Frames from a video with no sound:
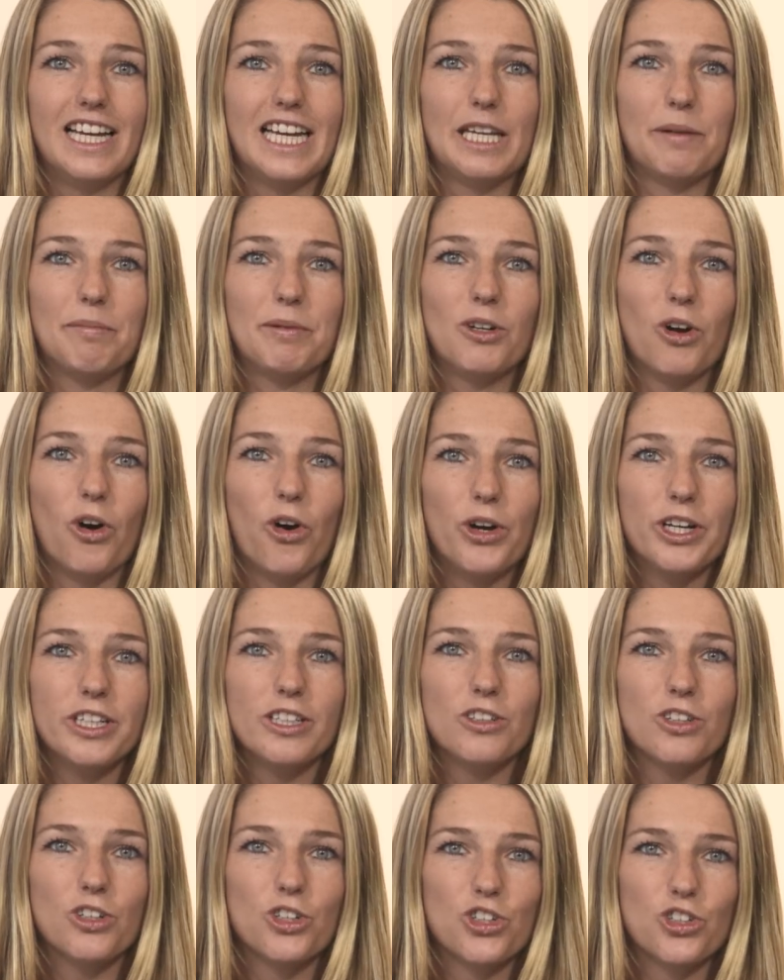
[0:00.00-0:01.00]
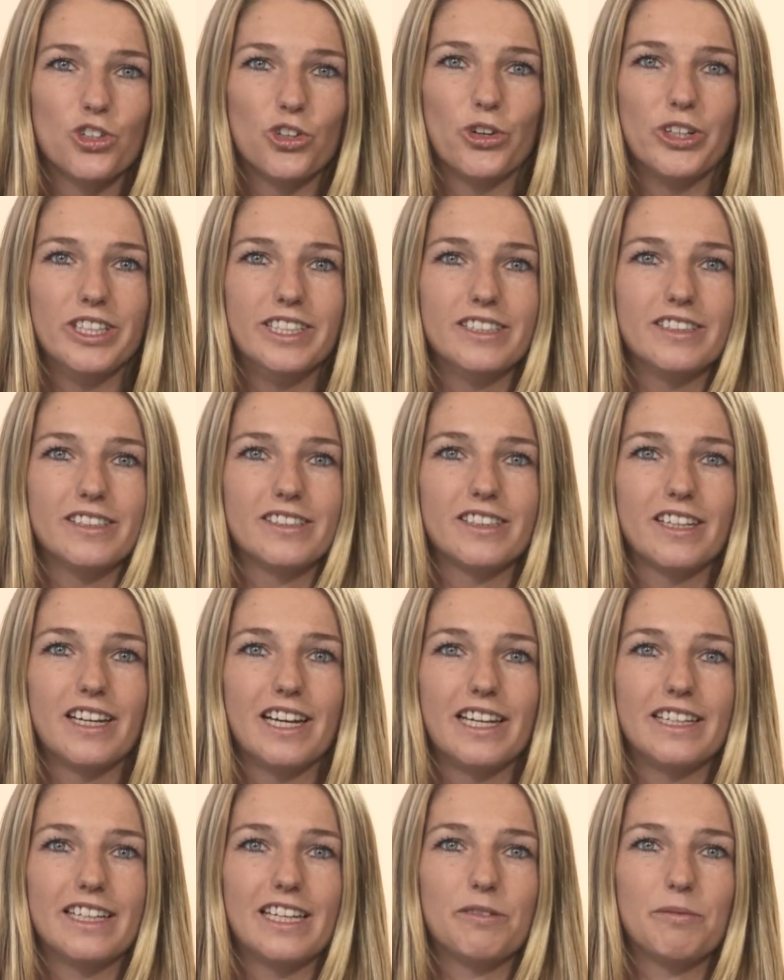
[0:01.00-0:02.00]
Ich bin heute noch stolz,
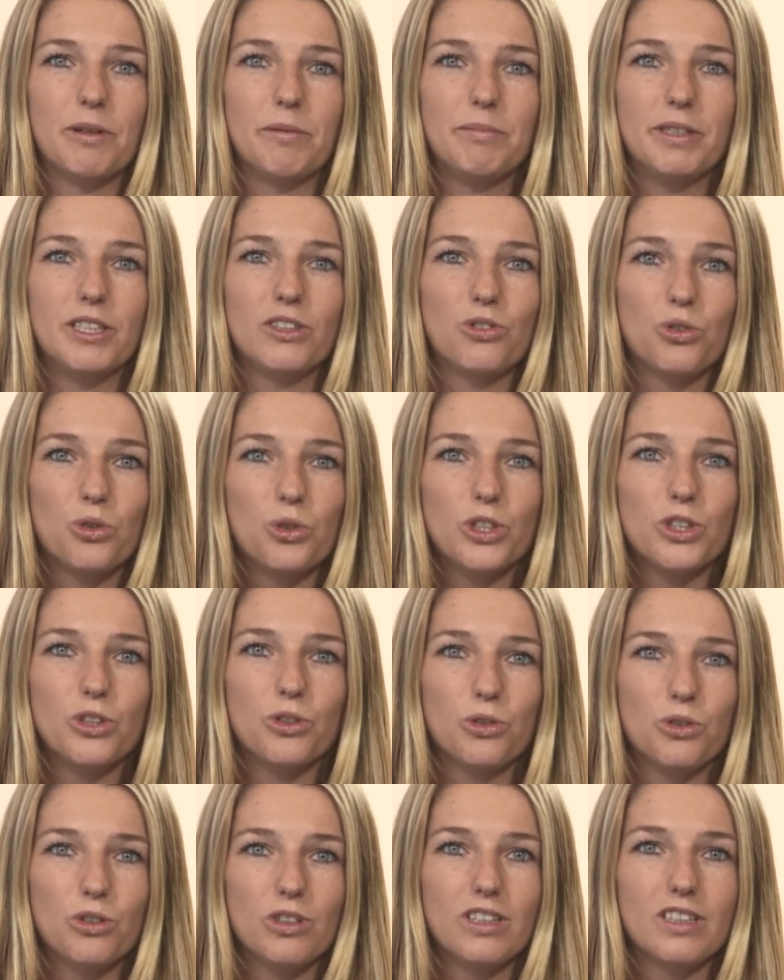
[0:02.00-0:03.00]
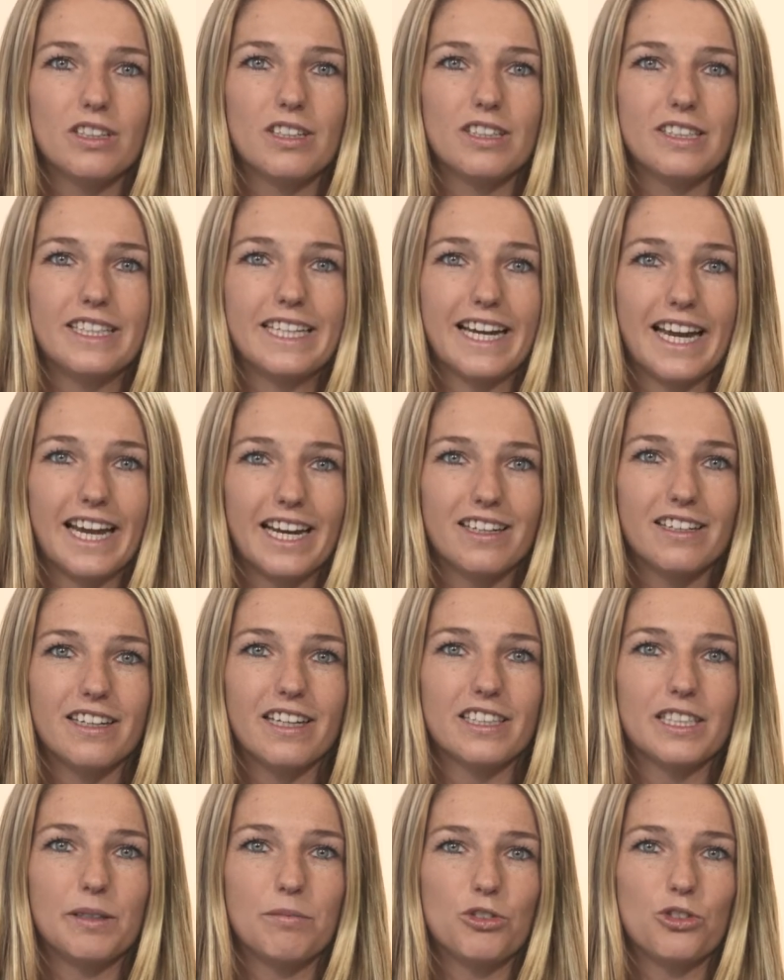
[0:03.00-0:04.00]
dass man mir so jung direkt
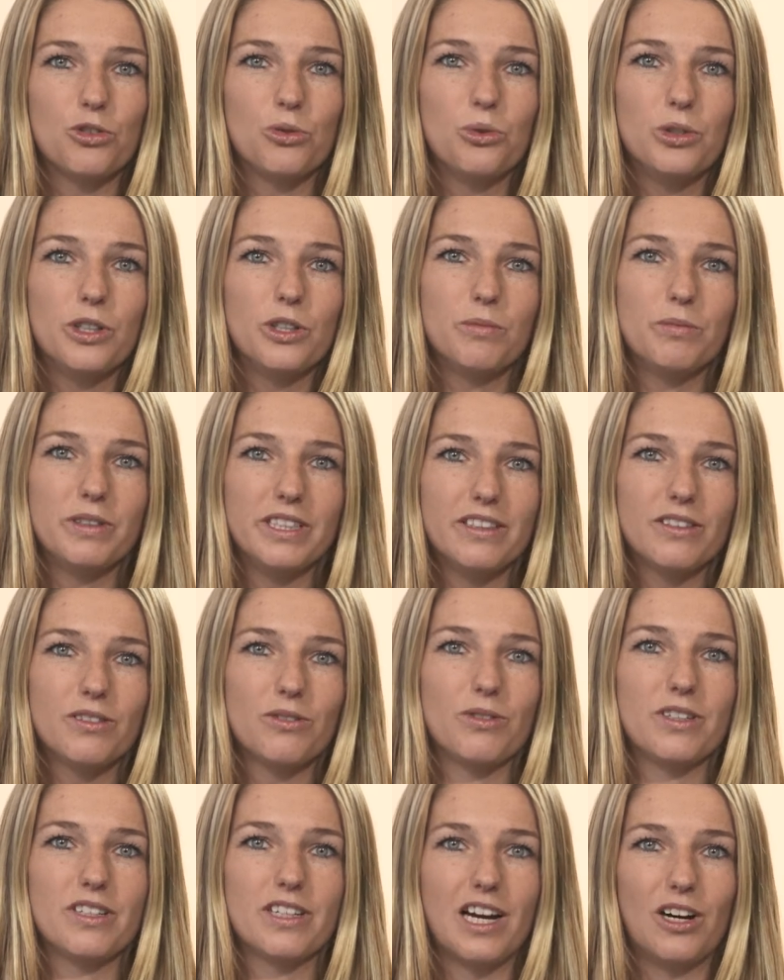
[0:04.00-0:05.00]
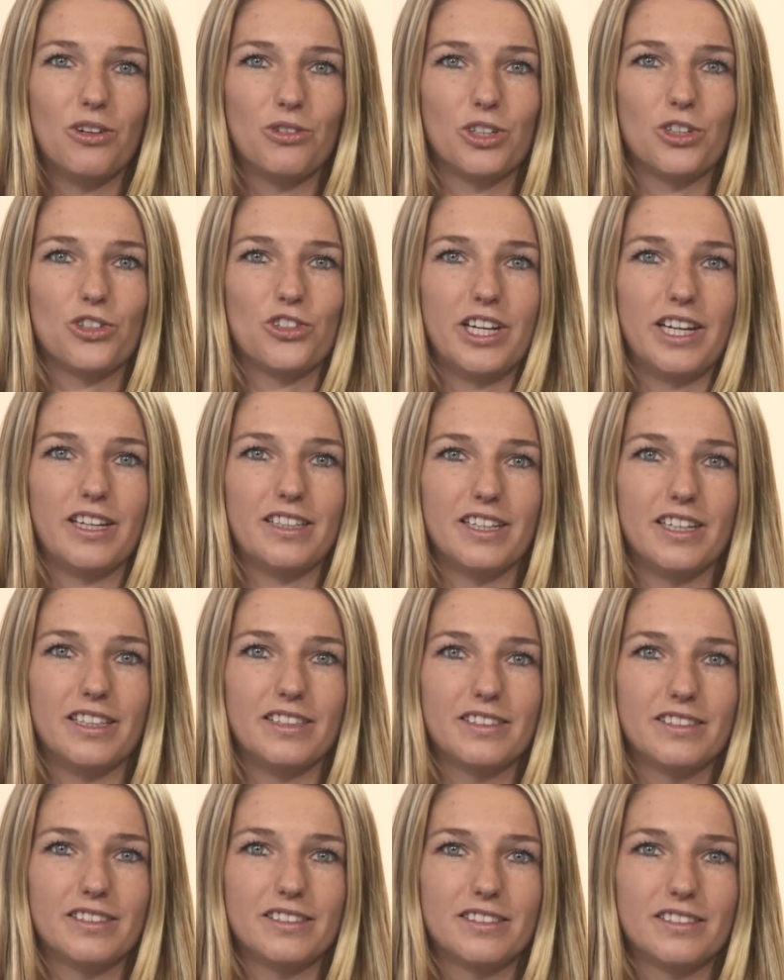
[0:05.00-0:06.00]
nach dem Studium dieses Vertrauen geschenkt
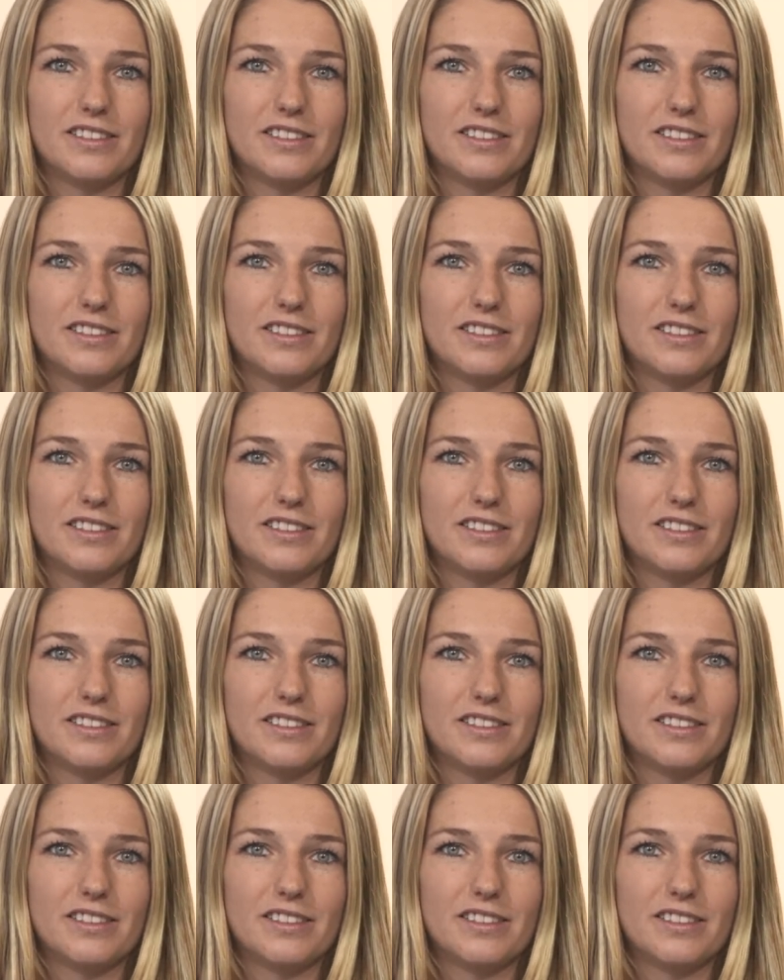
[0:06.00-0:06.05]
hat.